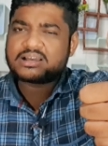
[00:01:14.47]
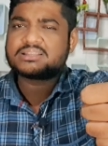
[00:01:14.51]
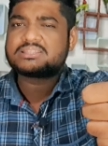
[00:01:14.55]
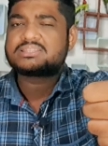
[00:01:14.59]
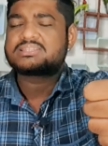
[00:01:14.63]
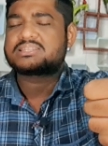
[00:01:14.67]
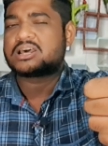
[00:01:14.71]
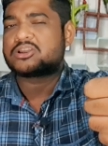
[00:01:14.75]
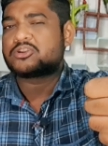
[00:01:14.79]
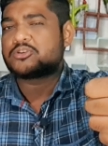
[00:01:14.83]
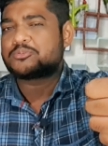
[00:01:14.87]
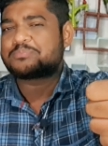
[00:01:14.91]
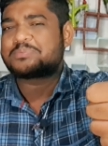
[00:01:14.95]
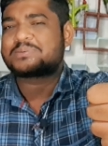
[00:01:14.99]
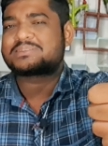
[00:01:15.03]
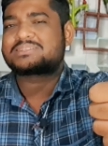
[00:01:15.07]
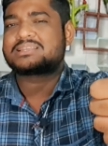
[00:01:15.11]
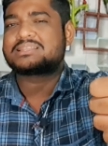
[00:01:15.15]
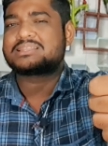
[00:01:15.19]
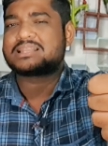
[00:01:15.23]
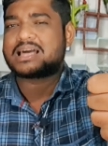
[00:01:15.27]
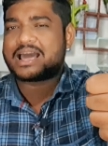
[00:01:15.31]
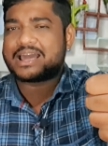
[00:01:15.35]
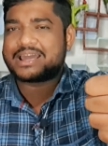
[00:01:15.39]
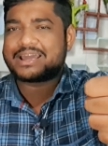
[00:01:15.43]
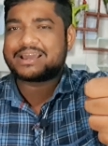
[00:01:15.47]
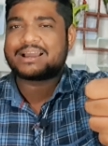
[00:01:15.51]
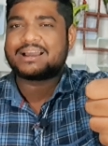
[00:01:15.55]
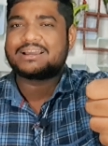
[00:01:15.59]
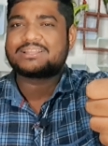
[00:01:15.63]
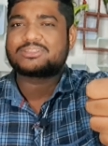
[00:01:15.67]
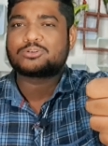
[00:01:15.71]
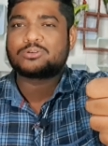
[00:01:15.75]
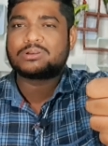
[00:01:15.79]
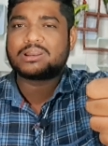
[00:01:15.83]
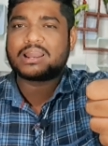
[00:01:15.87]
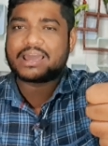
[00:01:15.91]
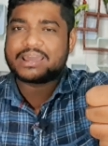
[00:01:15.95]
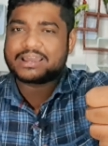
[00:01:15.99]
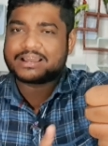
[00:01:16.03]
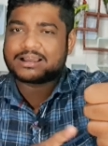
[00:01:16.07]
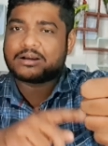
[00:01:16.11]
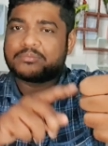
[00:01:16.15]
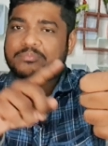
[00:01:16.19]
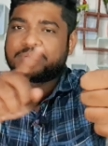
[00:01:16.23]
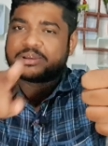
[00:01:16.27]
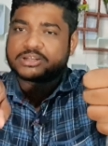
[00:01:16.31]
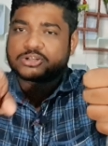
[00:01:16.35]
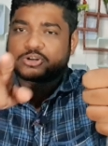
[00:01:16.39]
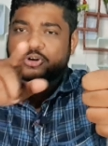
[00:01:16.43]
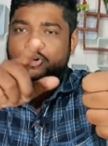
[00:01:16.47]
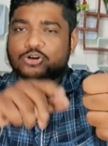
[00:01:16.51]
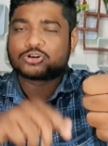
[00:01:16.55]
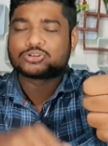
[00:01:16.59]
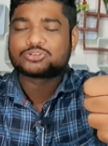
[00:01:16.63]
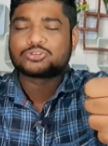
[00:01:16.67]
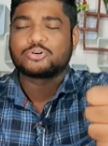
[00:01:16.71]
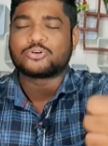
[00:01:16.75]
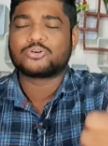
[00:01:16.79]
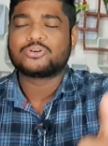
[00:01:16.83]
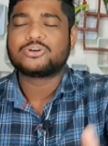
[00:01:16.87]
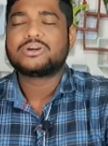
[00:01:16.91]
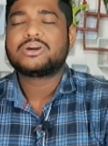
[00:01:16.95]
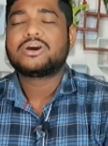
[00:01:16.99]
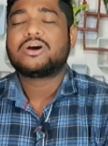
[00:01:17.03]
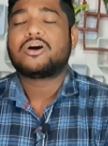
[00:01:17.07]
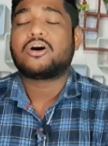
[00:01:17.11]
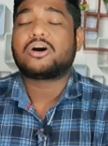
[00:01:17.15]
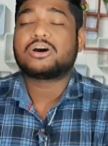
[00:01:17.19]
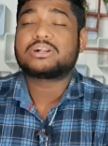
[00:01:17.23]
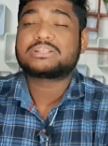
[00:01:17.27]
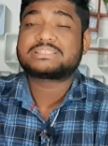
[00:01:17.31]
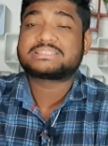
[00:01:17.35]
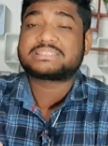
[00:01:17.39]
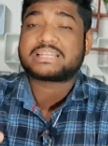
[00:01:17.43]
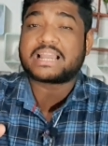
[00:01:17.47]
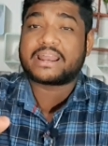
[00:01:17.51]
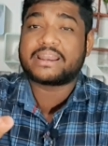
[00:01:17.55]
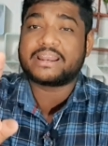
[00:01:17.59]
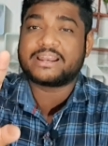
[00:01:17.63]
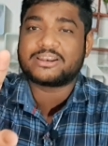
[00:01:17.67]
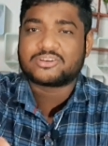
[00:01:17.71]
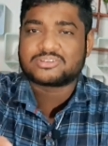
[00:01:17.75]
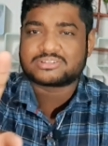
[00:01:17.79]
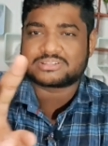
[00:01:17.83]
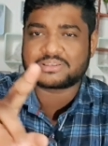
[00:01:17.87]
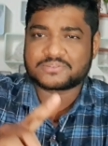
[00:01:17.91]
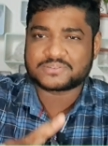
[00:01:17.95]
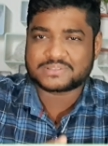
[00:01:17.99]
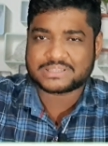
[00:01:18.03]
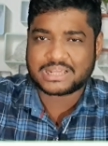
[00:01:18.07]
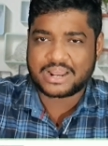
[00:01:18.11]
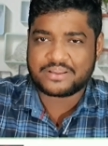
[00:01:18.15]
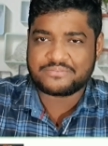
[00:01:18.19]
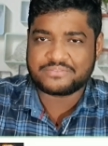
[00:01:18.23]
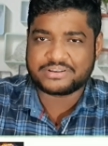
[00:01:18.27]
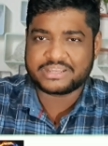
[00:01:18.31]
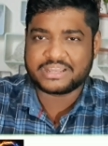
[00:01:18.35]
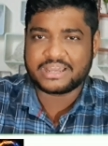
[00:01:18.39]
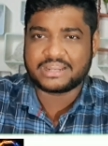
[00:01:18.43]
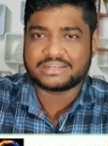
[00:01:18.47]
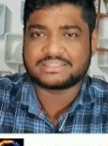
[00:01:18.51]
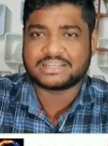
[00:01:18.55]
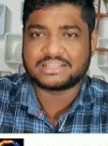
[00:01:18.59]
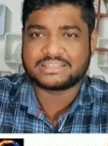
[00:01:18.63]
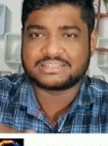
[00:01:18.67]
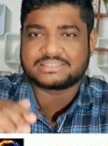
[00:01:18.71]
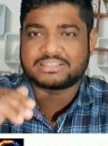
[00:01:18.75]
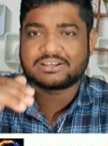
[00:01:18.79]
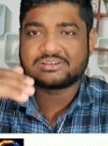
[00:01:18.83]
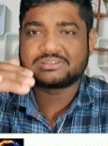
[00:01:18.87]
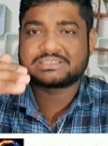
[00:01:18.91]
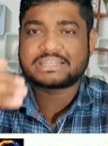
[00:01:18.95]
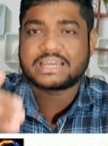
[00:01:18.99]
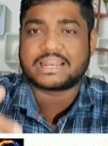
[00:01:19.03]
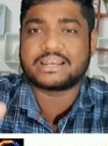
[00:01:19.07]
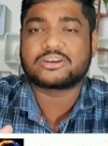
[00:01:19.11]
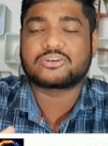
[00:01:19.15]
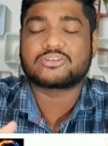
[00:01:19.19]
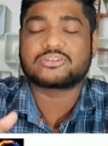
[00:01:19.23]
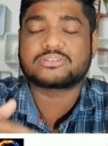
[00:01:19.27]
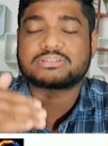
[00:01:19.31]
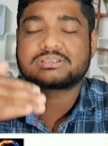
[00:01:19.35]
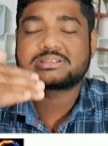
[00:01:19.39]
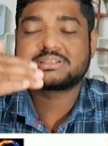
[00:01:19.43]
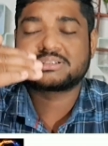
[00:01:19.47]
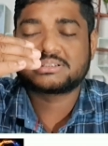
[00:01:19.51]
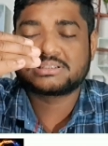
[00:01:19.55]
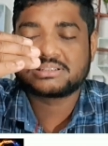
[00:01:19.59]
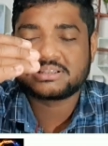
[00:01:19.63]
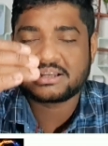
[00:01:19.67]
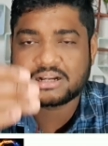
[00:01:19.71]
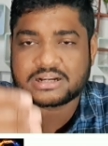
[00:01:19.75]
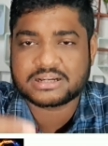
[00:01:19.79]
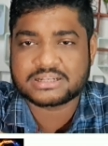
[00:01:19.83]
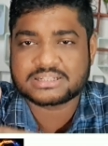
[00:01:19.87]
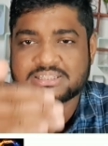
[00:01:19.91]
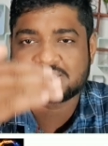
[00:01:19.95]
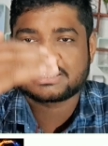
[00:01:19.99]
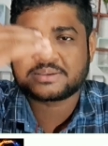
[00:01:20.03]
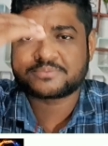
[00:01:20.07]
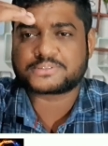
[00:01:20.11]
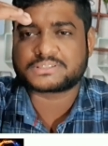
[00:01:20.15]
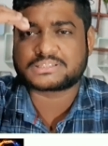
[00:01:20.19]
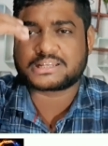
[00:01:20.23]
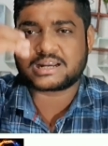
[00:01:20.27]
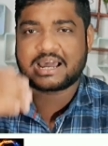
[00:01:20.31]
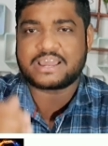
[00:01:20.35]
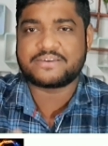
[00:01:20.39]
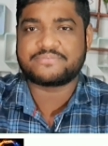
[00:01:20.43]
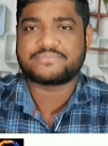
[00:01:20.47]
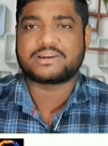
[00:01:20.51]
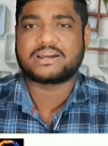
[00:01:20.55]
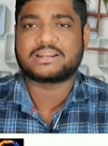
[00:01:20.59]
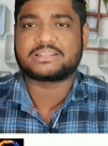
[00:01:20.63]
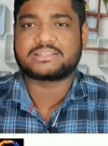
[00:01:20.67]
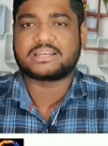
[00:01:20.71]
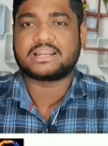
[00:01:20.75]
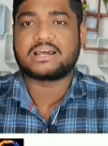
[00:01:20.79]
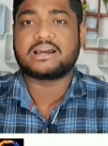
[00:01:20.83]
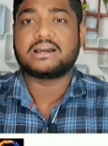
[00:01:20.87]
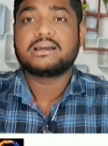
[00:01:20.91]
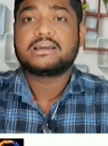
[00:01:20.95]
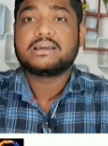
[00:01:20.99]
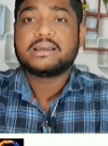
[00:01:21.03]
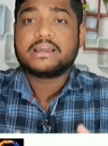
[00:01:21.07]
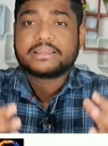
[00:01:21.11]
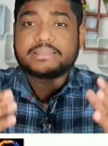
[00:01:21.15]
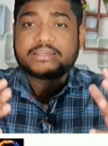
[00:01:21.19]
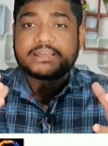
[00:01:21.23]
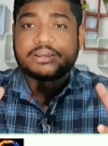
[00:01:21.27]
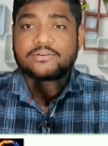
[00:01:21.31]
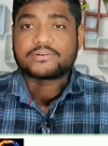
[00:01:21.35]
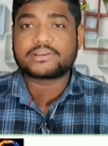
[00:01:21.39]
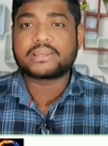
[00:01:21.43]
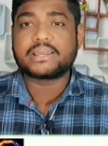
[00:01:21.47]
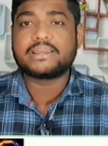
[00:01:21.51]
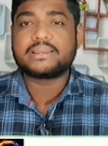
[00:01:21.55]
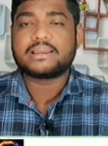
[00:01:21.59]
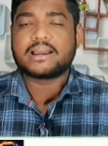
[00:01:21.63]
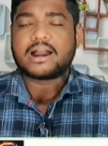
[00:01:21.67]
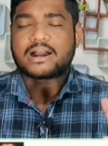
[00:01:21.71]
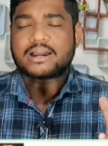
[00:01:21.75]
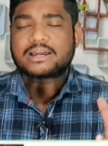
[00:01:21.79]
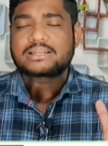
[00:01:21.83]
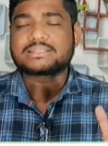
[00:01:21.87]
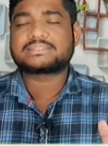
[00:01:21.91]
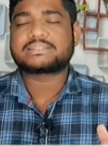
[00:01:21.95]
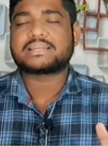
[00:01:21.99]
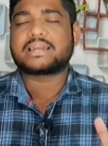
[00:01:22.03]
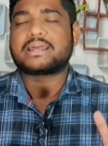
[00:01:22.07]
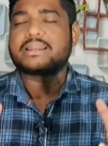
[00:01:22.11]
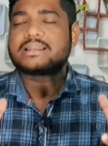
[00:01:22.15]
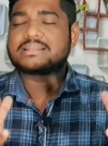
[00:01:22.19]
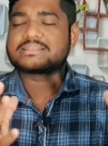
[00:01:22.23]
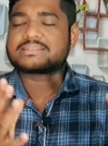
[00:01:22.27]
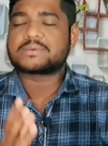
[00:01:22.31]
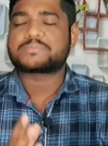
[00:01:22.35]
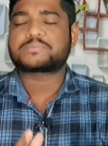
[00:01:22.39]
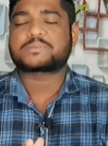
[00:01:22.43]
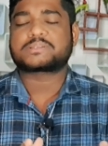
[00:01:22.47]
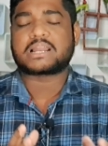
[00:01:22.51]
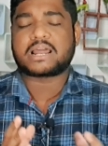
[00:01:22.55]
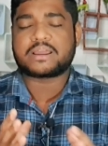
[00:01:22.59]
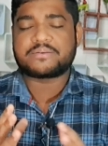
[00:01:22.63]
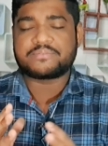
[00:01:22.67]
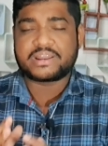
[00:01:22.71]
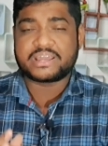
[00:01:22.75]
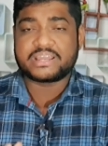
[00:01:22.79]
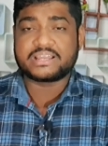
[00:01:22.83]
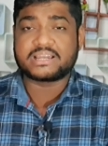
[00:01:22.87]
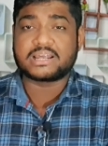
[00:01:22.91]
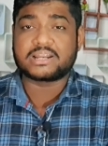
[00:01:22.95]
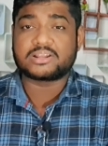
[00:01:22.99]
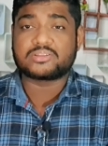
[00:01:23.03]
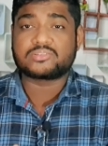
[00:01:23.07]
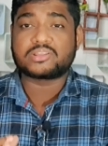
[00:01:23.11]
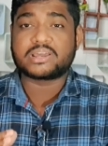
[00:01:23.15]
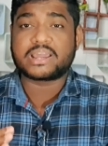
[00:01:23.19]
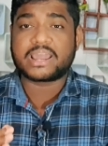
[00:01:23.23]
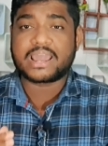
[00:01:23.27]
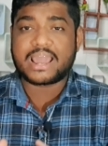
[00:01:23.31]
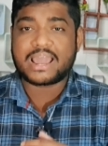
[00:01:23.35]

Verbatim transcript: ज़रूर पसंद आएगा तो लाइक अभी ठोक दो और चैनल को सब्सक्राइब नहीं यार जल्दी से और चैनल को जाकर सब्सक्राइब कर देना क्योंकि अगर चैनल सब्सक्राइब नहीं करो तो